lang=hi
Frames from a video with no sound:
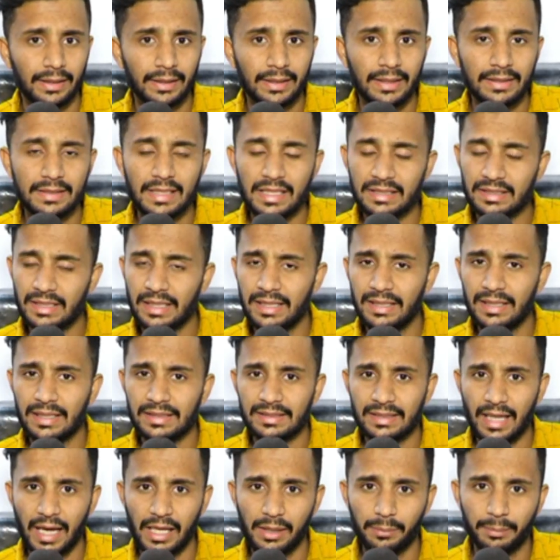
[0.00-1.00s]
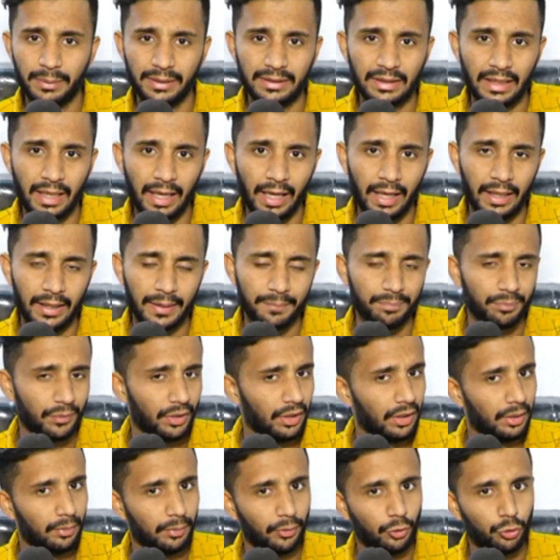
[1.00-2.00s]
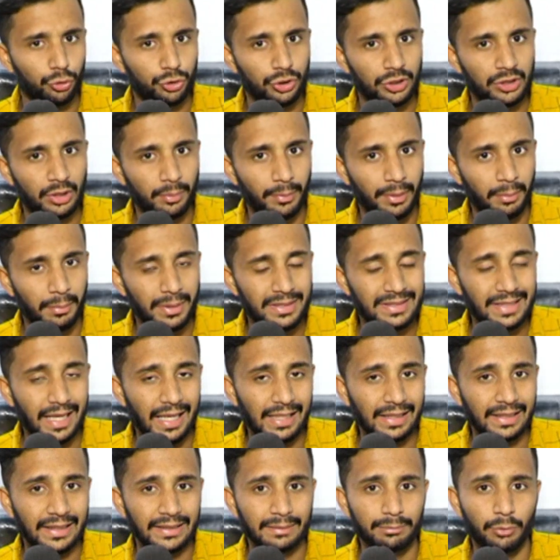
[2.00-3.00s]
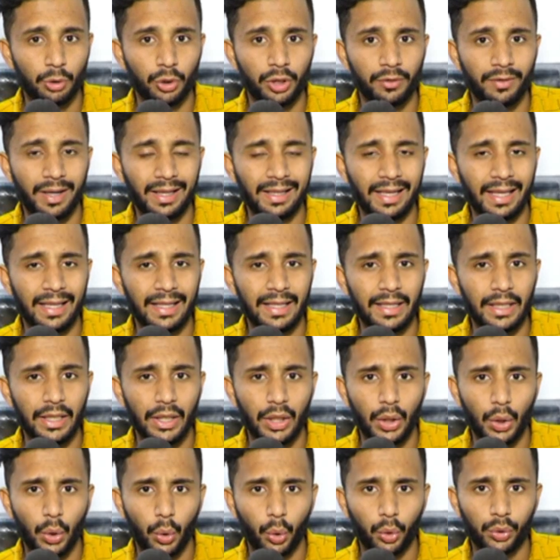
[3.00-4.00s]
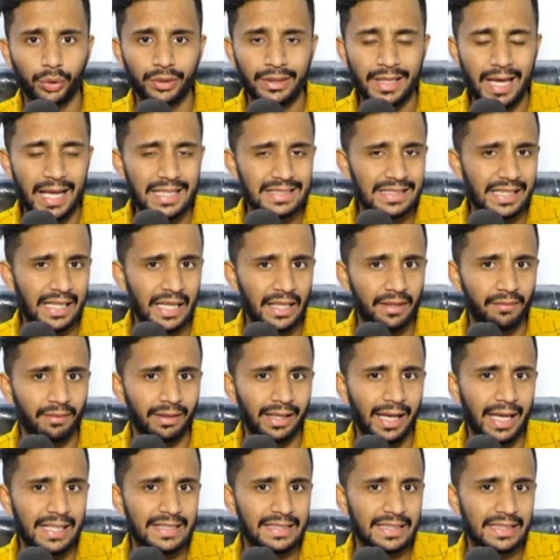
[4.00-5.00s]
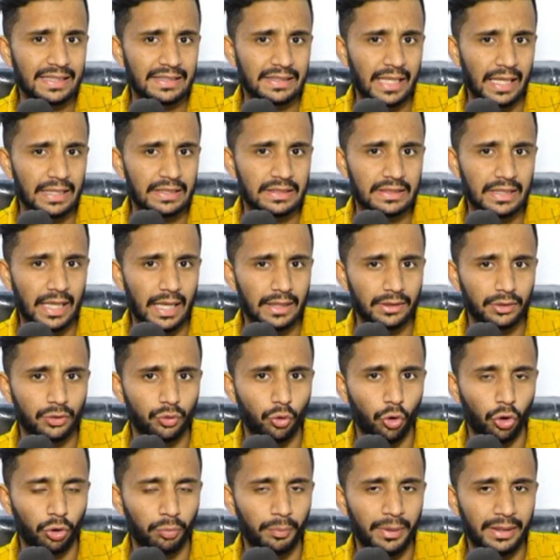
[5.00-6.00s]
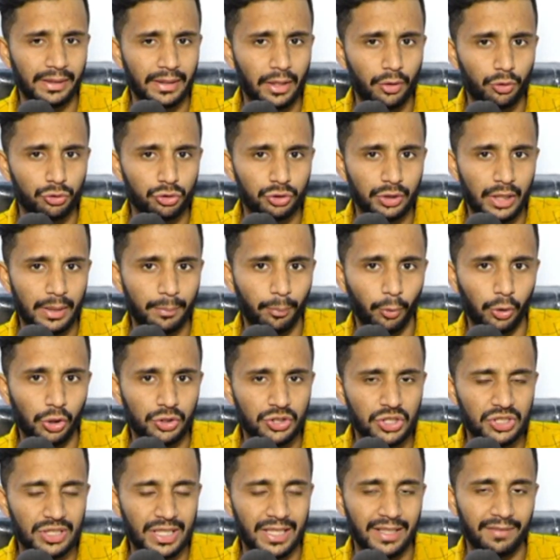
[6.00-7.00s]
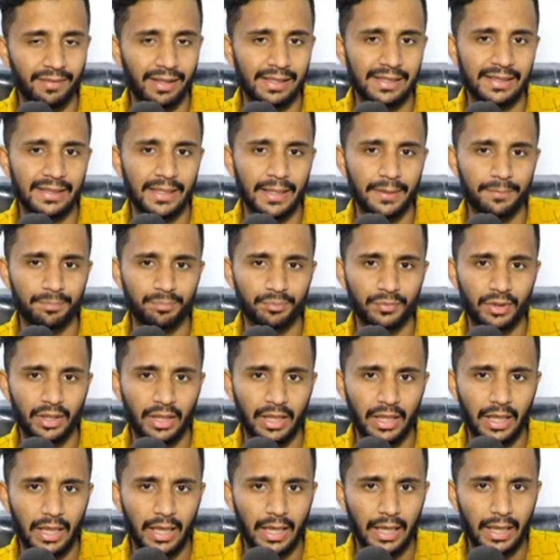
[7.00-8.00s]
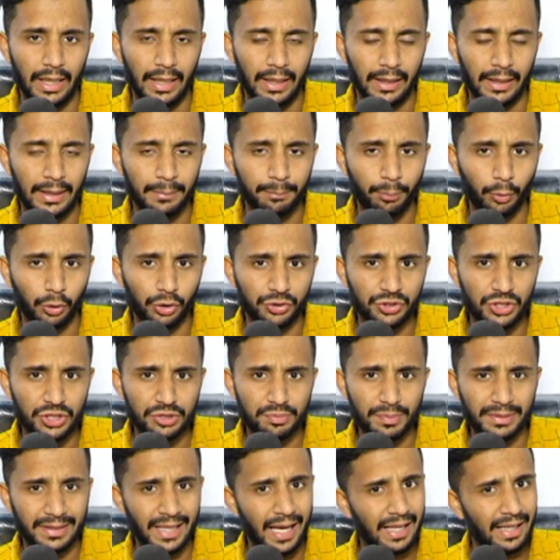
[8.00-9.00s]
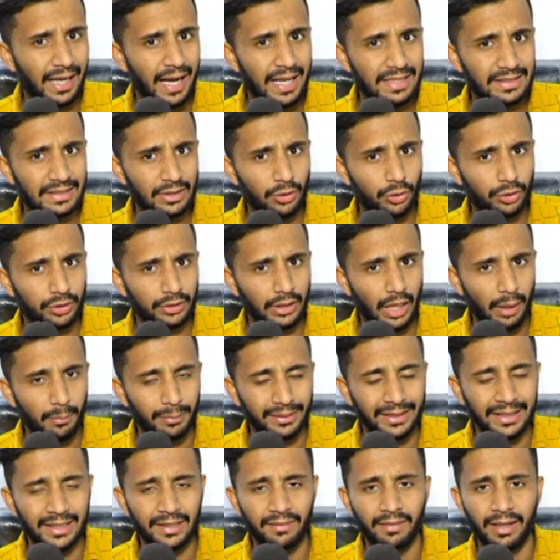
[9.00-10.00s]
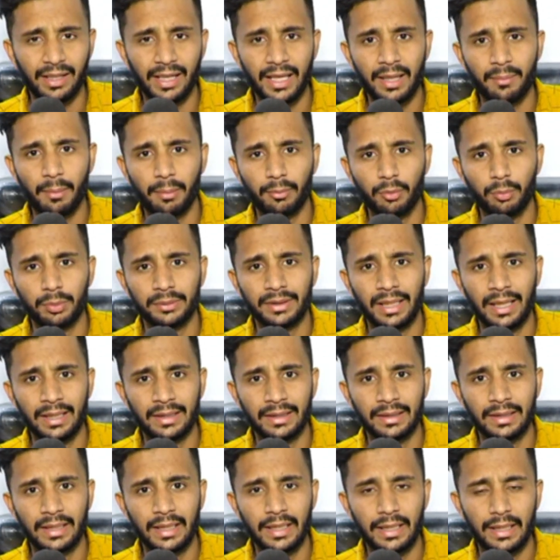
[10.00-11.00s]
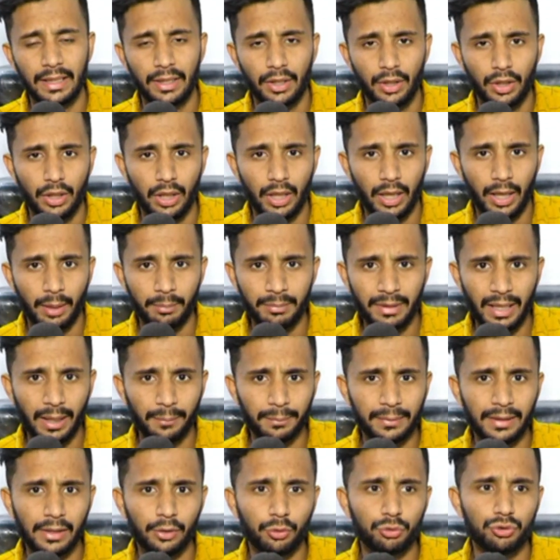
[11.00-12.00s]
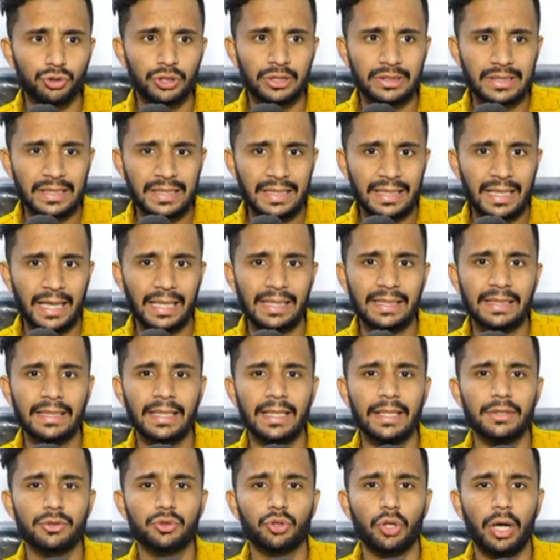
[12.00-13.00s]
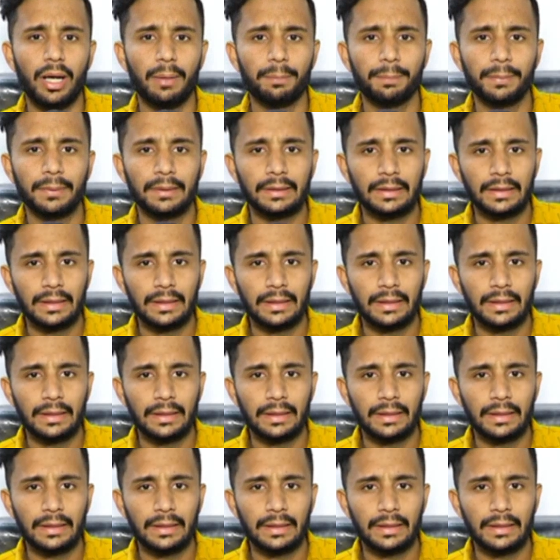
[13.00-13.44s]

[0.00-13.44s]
कि जैसे ही ये साल बीत रहा है कुछ ही समय में साल खत्म होने वाला है और नया साल आने वाला है इसके साथ साथ गवर्नमेंट की कुछ नई पॉलिसीज आने वाली है इन पॉलिसीज में क्या खास है और क्या बदलने वाला है हम आपको बताएंगे हमने आपके लिए कुछ चीज़ें निकाली हैं जो आप